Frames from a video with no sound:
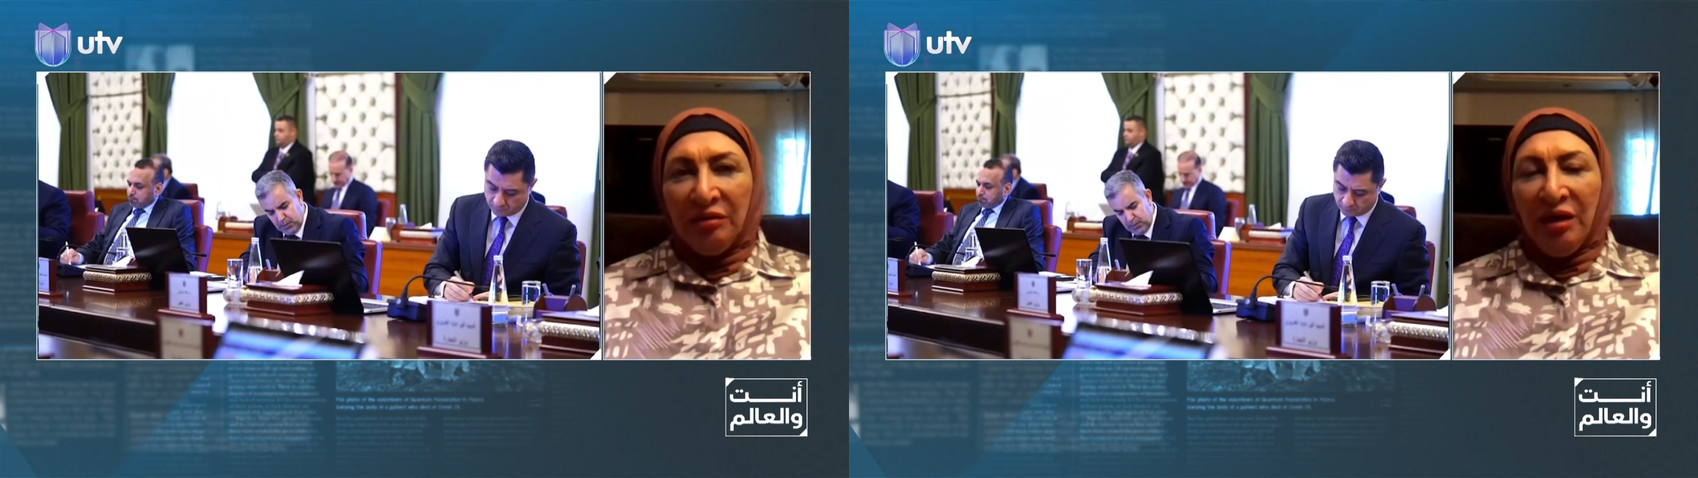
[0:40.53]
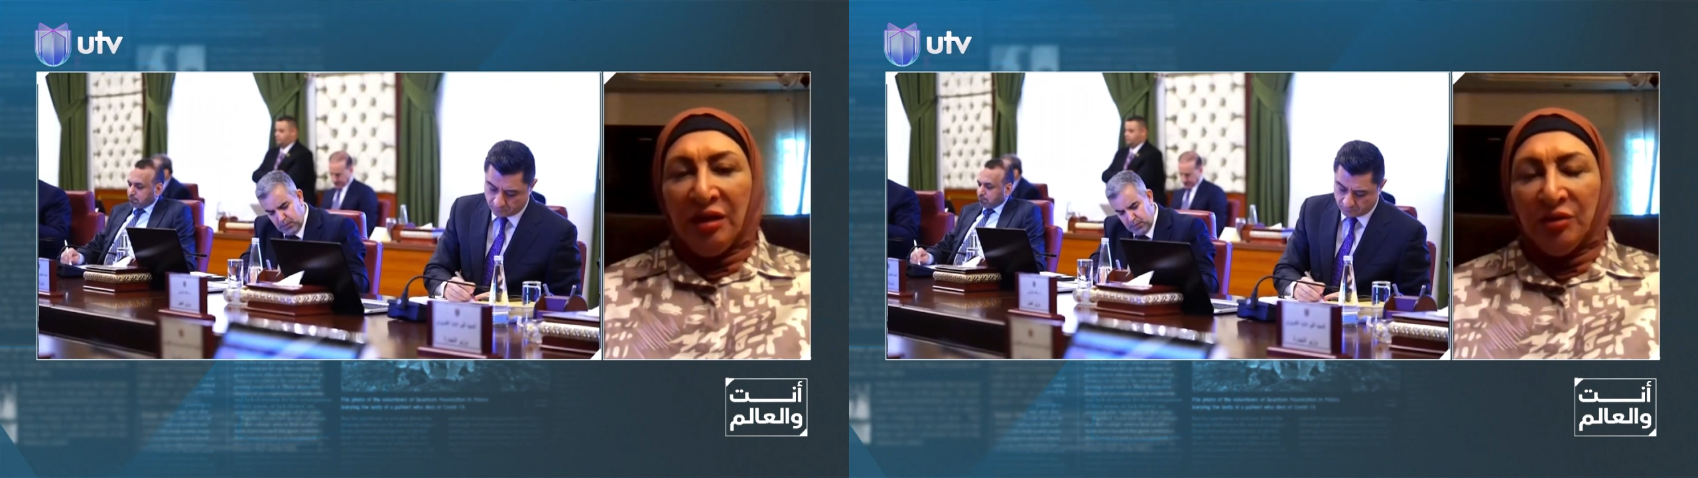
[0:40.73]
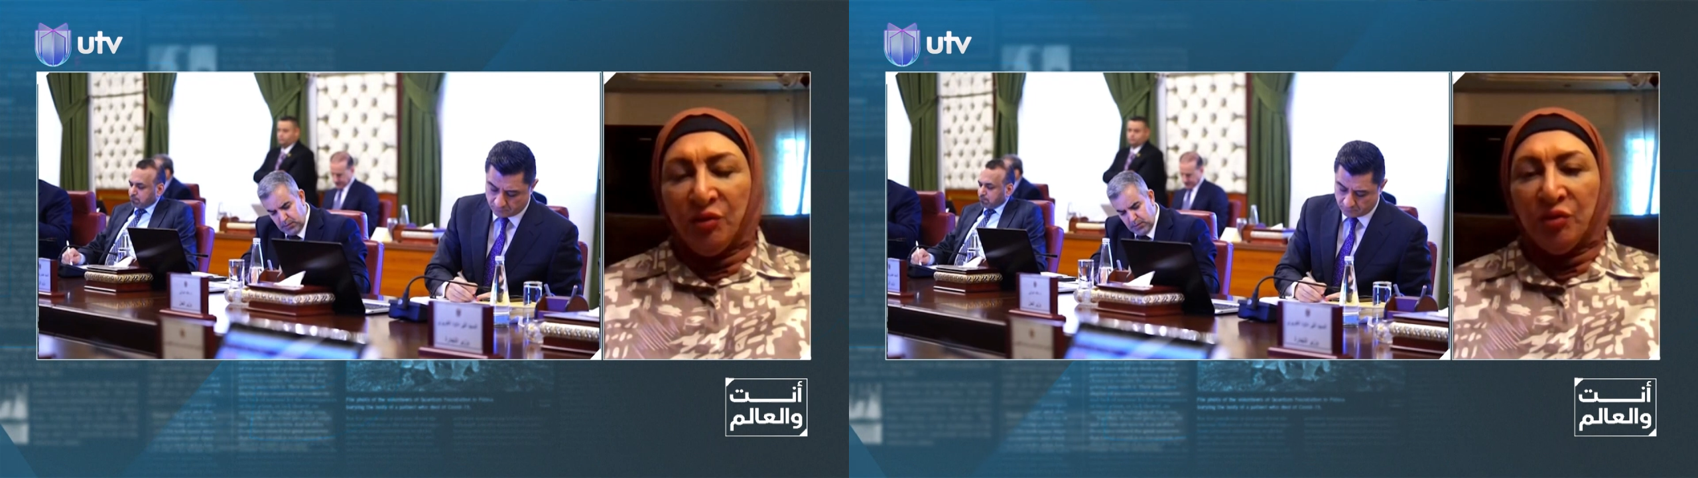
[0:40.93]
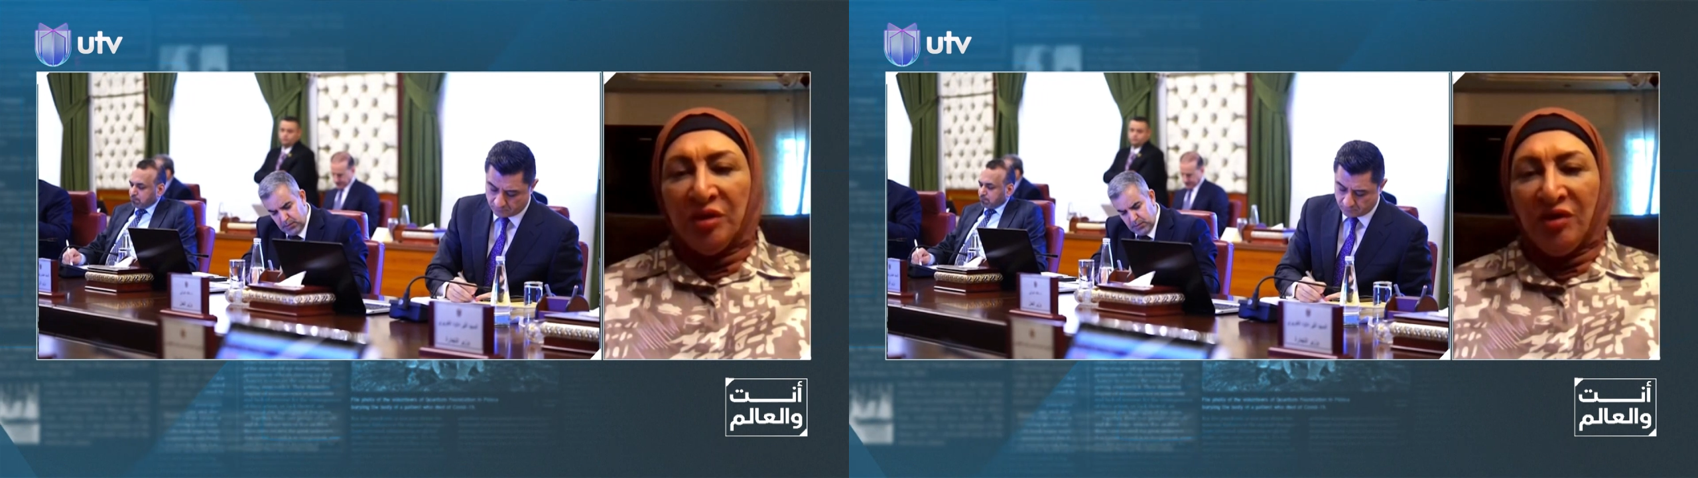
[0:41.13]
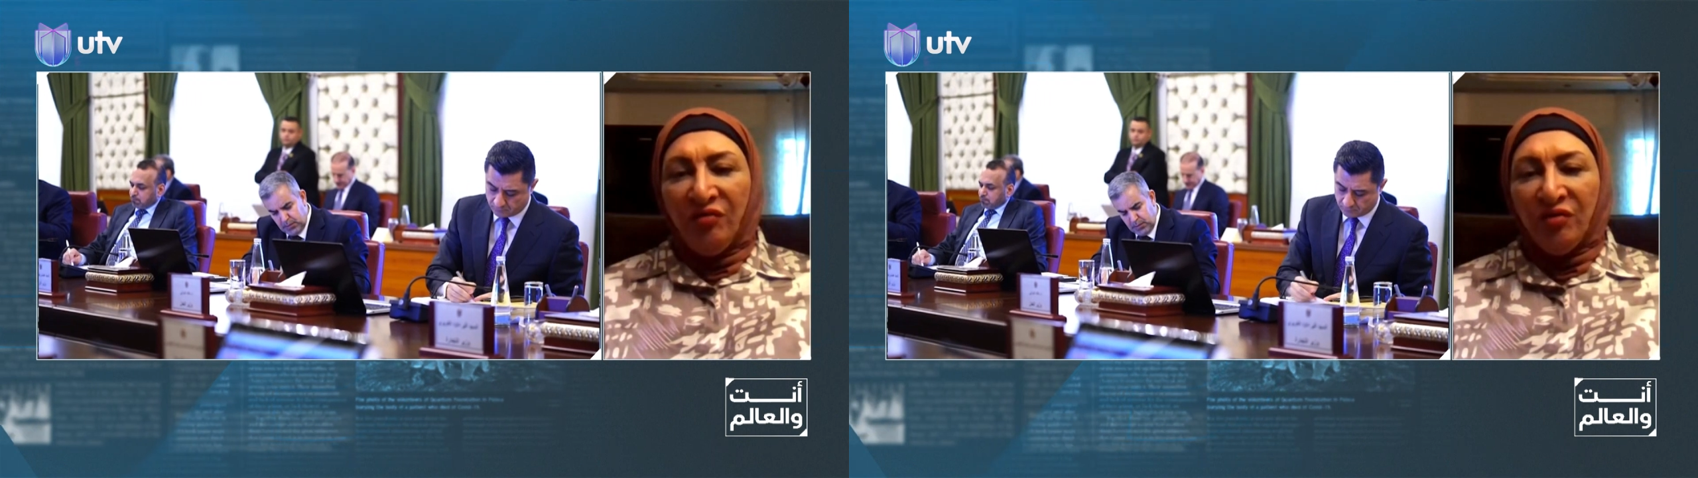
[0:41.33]

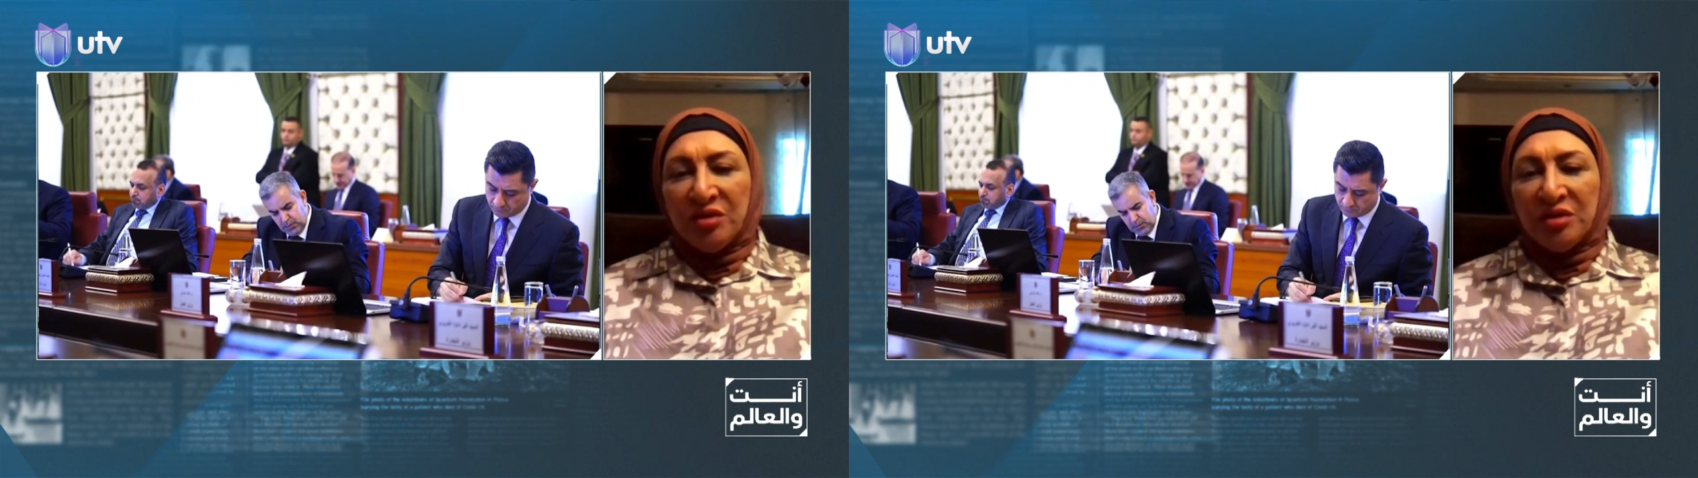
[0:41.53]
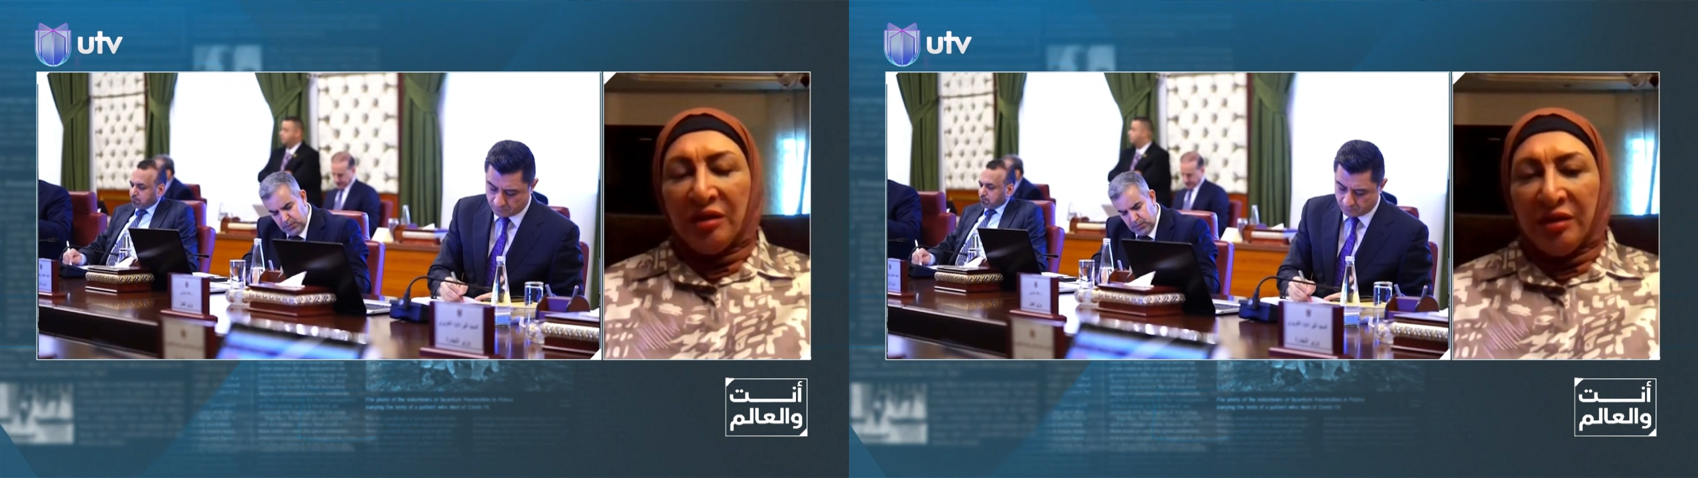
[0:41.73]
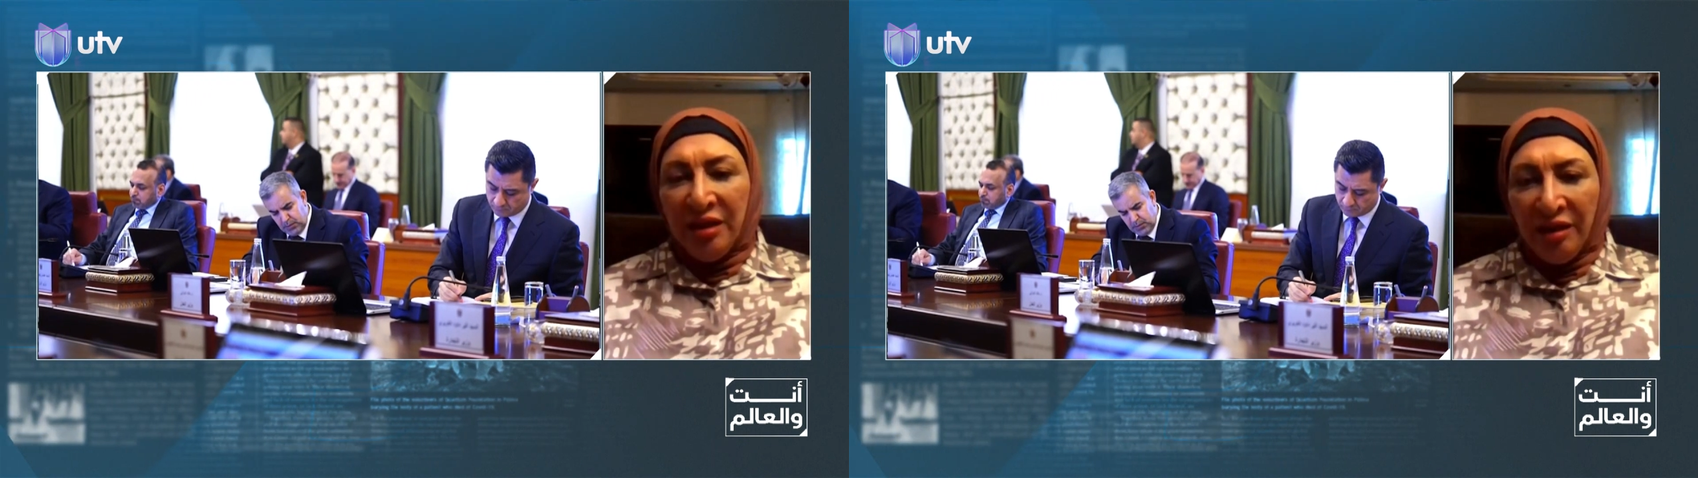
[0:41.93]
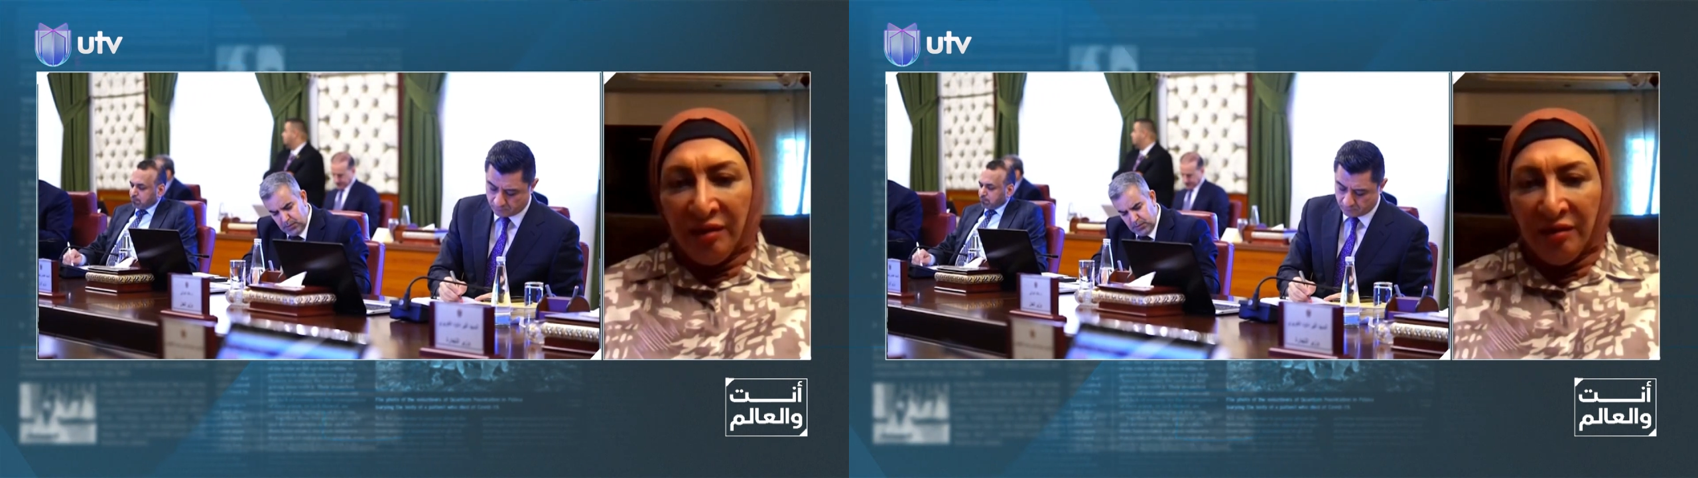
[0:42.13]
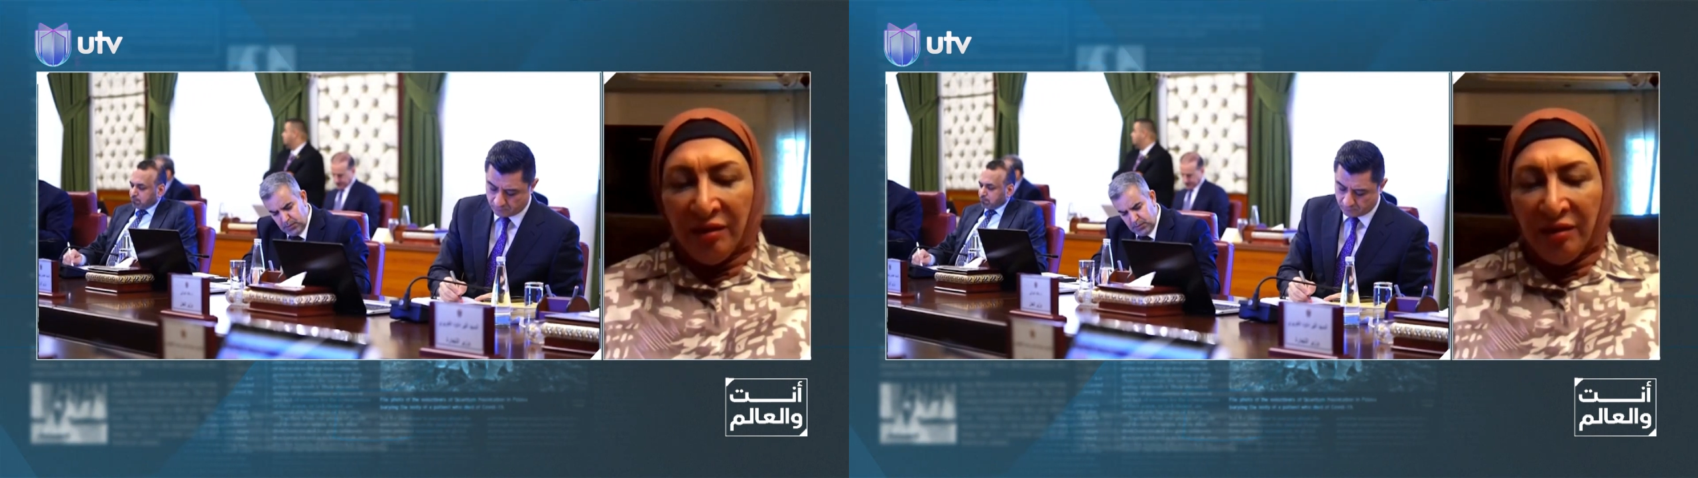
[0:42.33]
قانون نفط صريح